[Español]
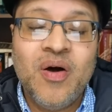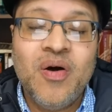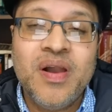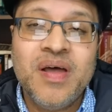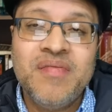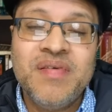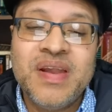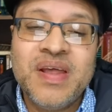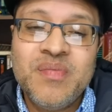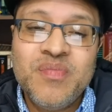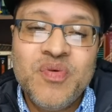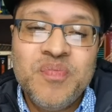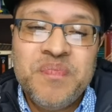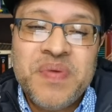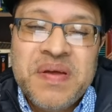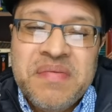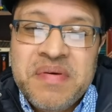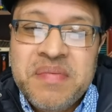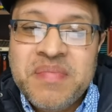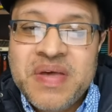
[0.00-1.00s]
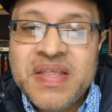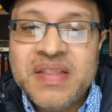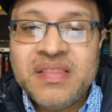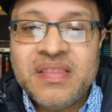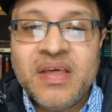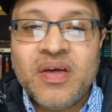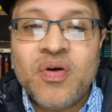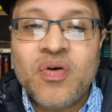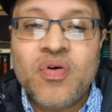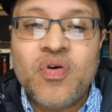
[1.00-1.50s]
Ahora veremos
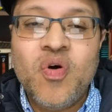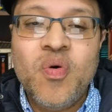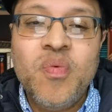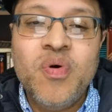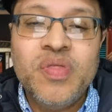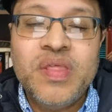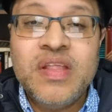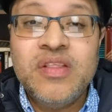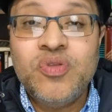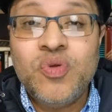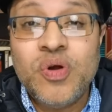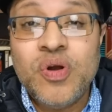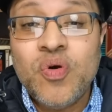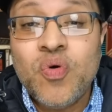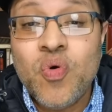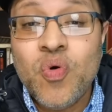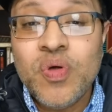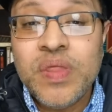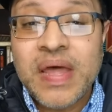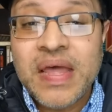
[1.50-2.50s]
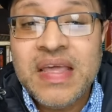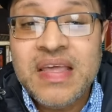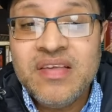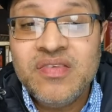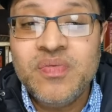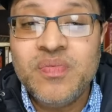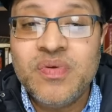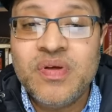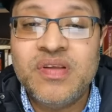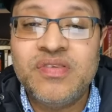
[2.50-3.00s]
brevemente cómo dentro del
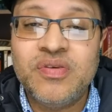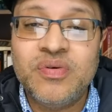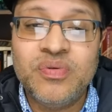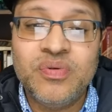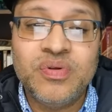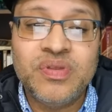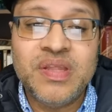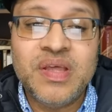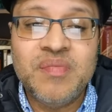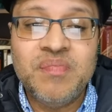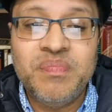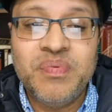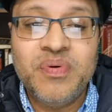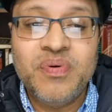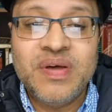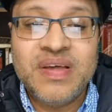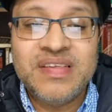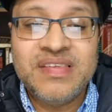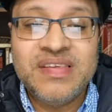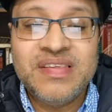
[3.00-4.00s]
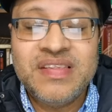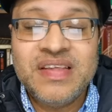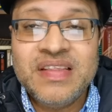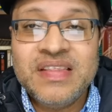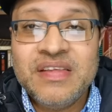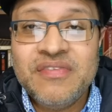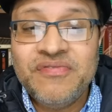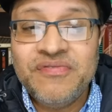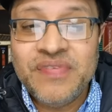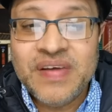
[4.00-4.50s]
judaísmo del Segundo Templo
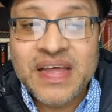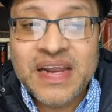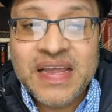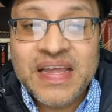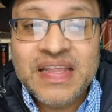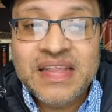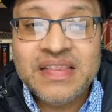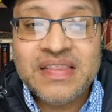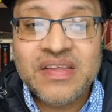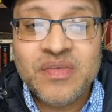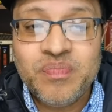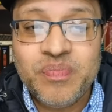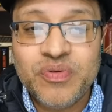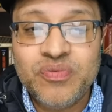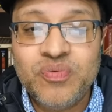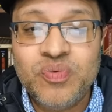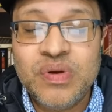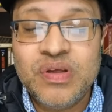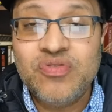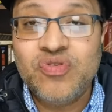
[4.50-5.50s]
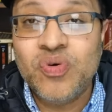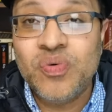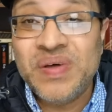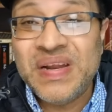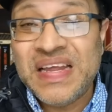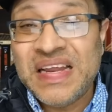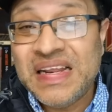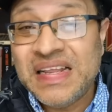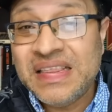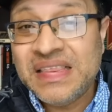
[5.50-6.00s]
existen diferentes posturas
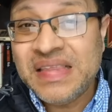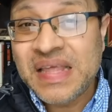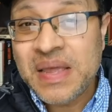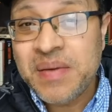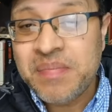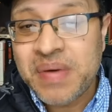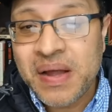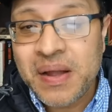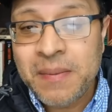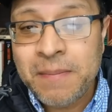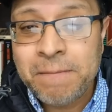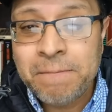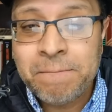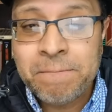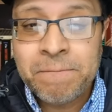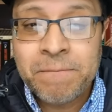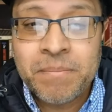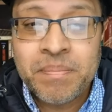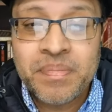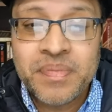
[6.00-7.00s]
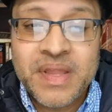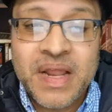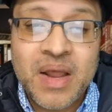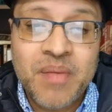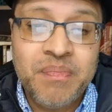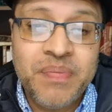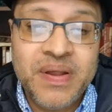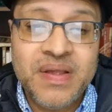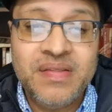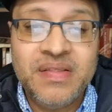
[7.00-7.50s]
sobre el tema
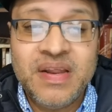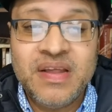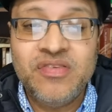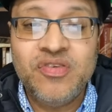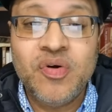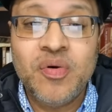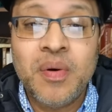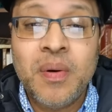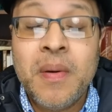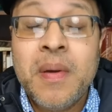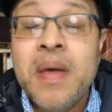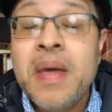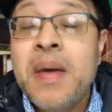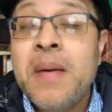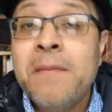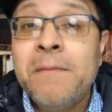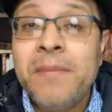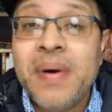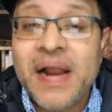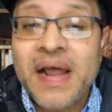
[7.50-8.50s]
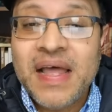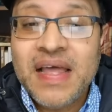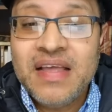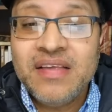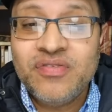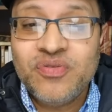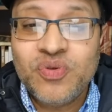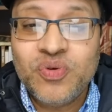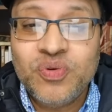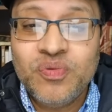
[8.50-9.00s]
de la predestinación.
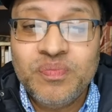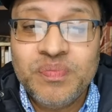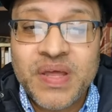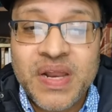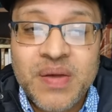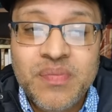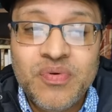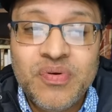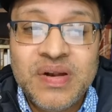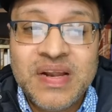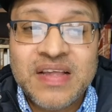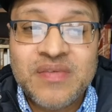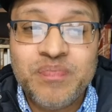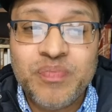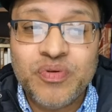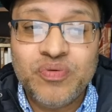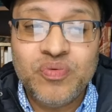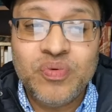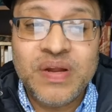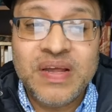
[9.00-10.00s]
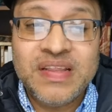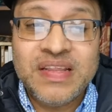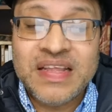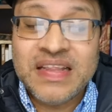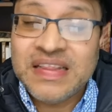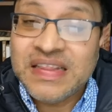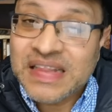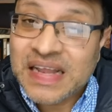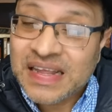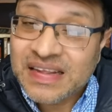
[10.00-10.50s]
Para esto veremos las posturas
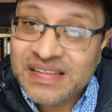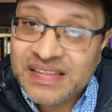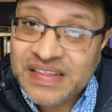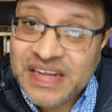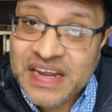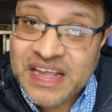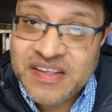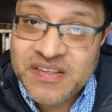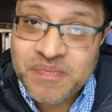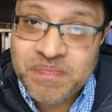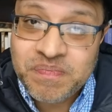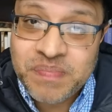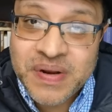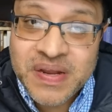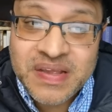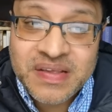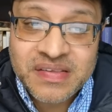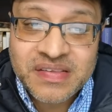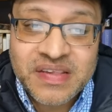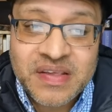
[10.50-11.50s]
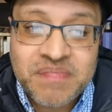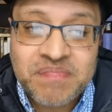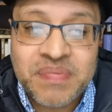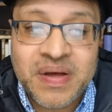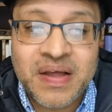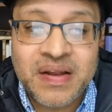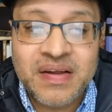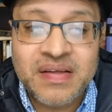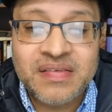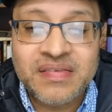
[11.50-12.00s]
de las tres
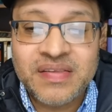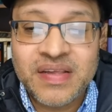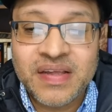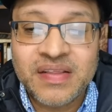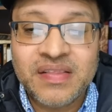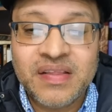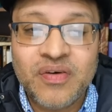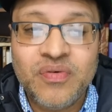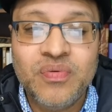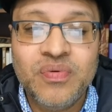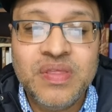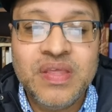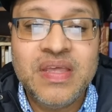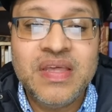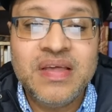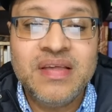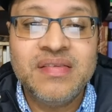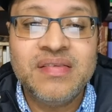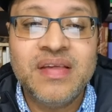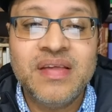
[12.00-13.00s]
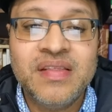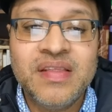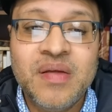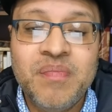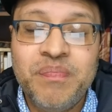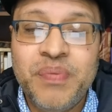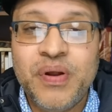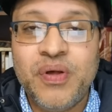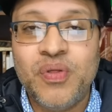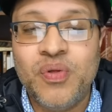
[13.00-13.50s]
principales sectas judías
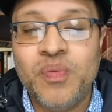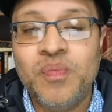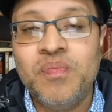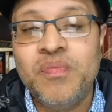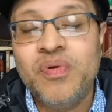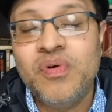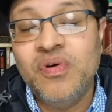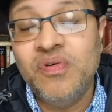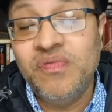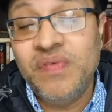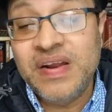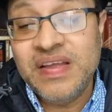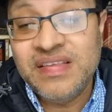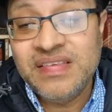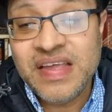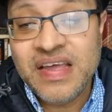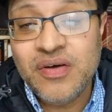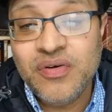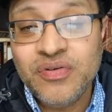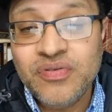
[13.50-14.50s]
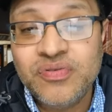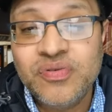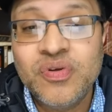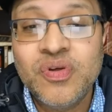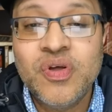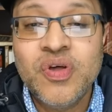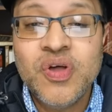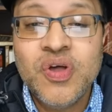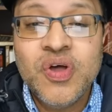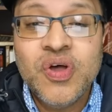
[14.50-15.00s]
del periodo, los
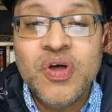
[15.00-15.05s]
fariseos,